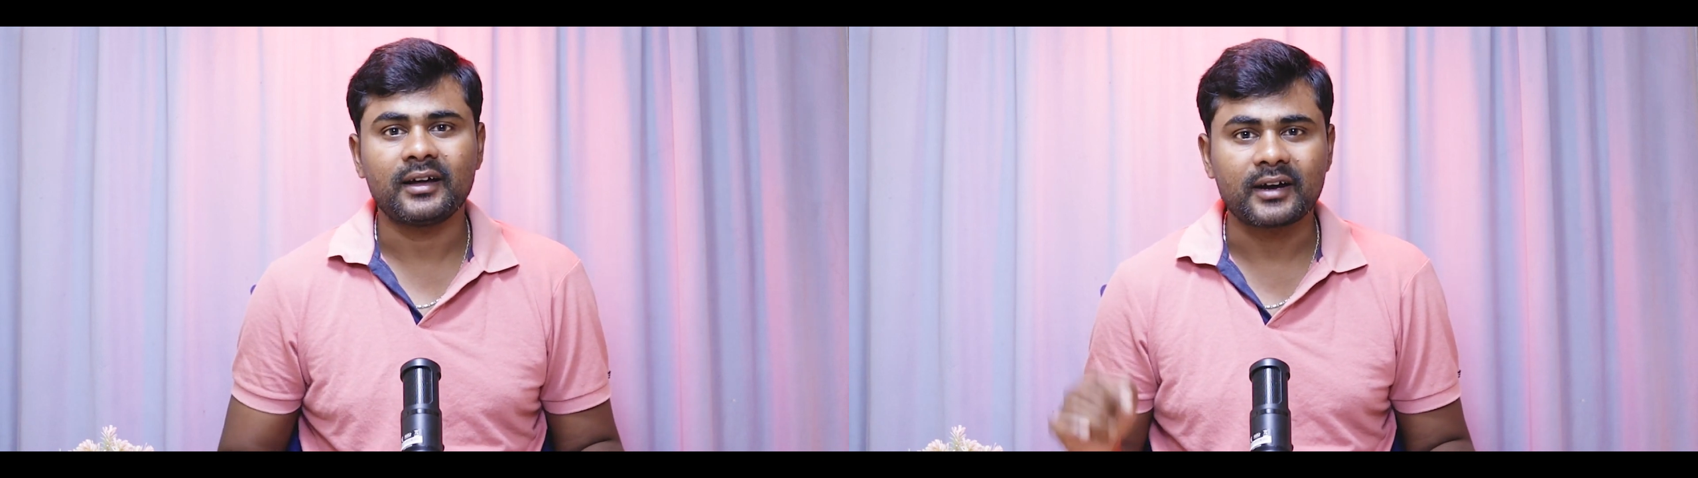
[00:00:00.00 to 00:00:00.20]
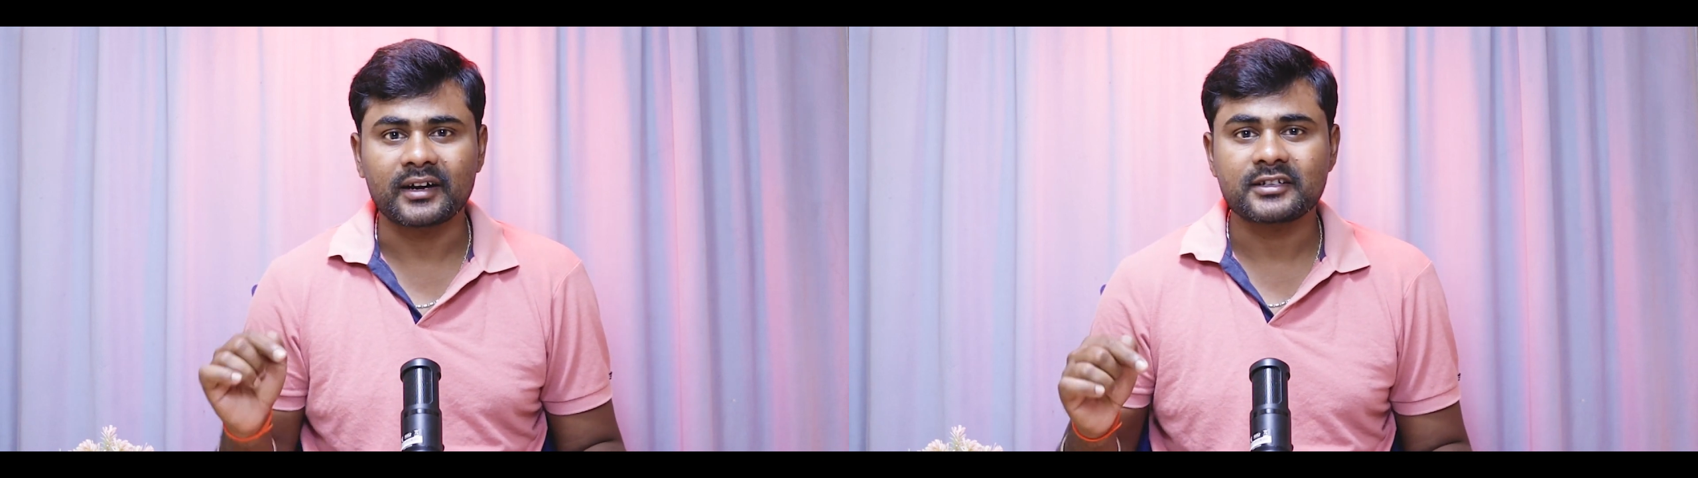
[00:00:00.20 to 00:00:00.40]

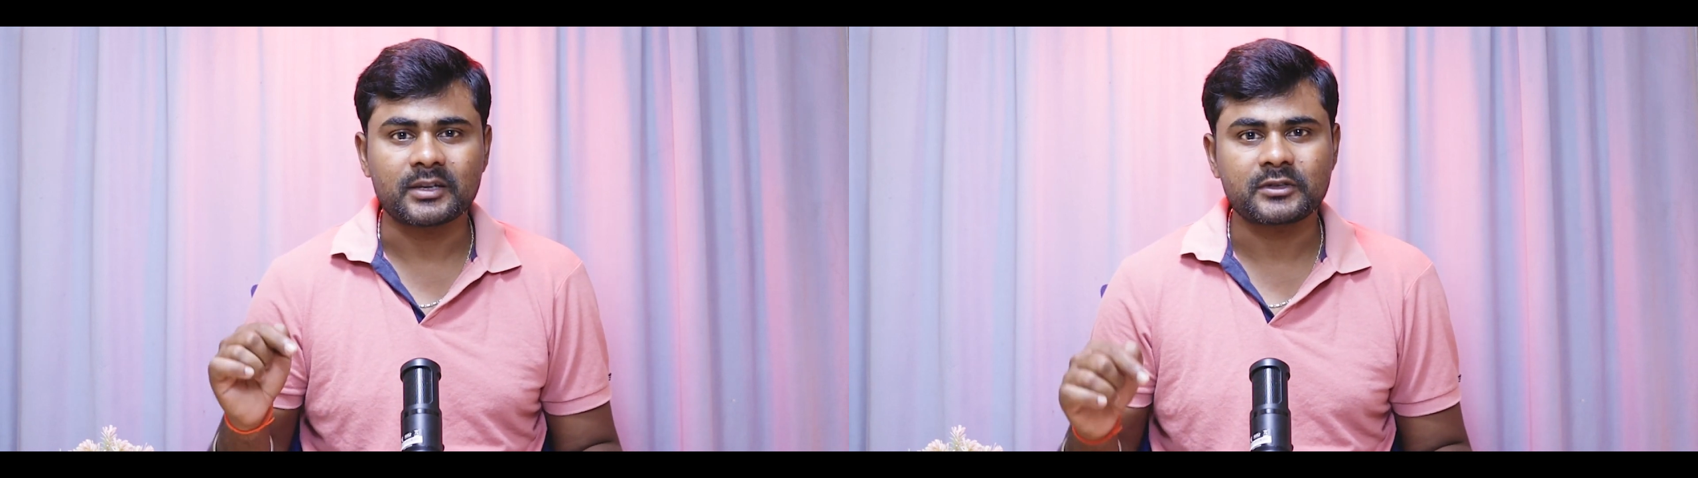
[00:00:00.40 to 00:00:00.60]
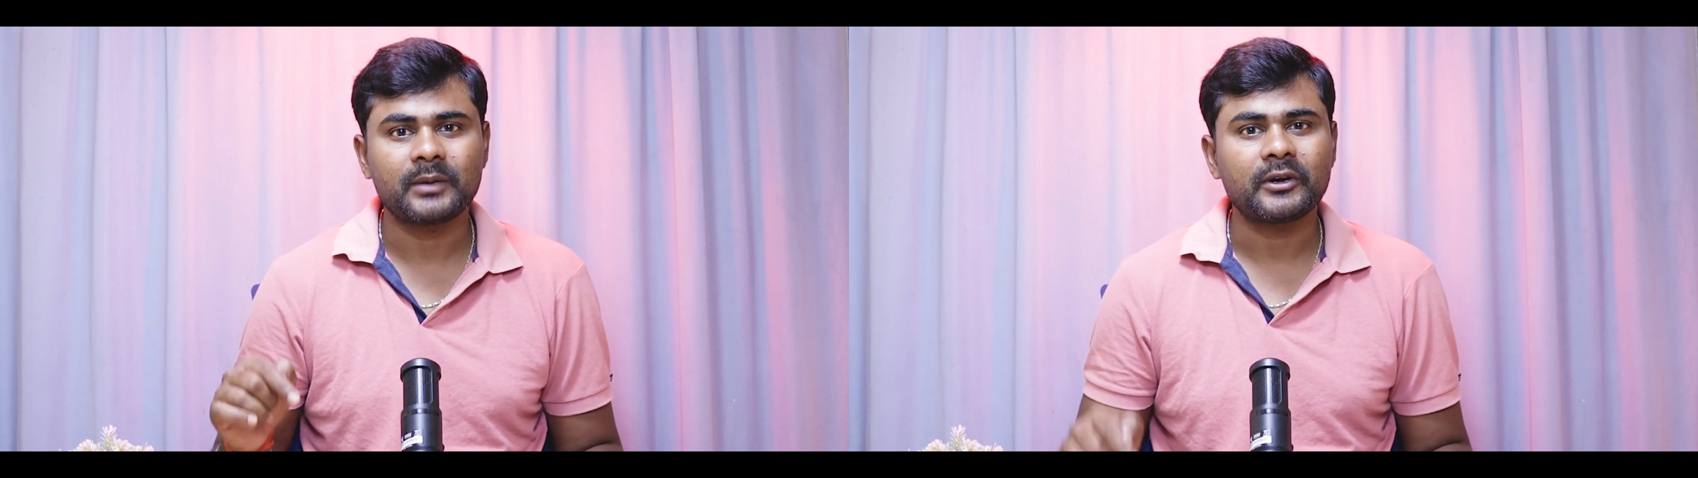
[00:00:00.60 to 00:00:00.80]
రెడ్ కలర్
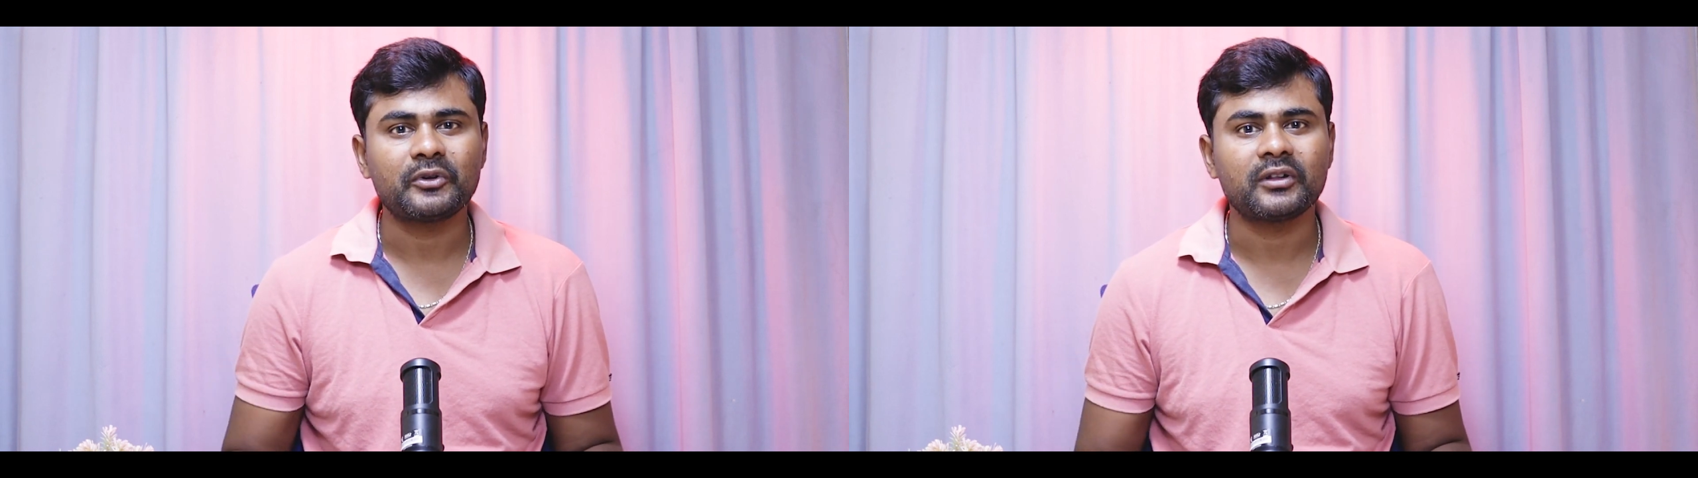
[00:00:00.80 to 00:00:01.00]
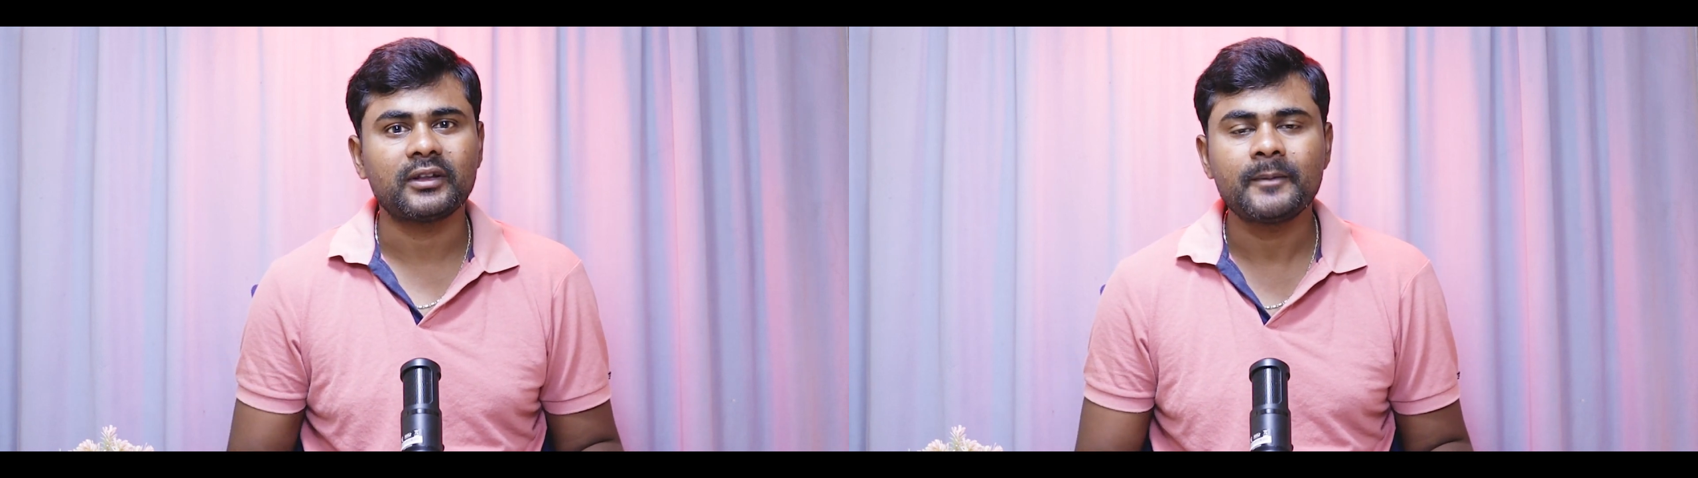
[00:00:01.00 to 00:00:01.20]
సబ్స్క్రైబ్ బటన్
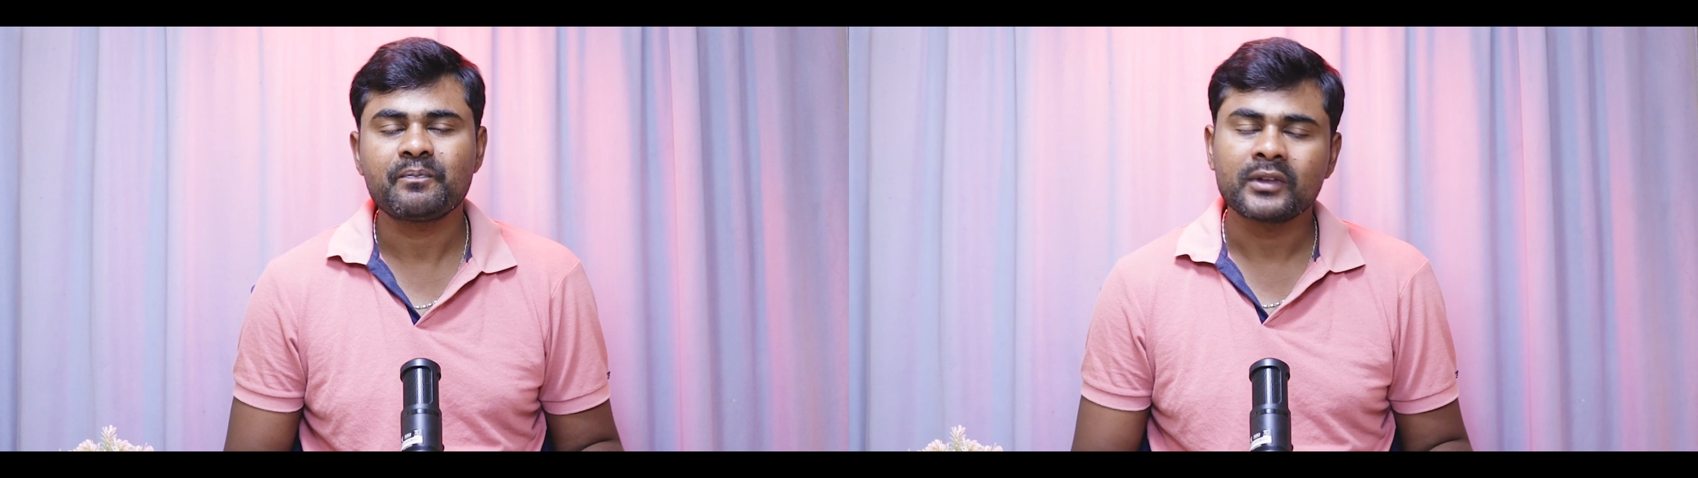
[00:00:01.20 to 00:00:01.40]
ఉంటుంది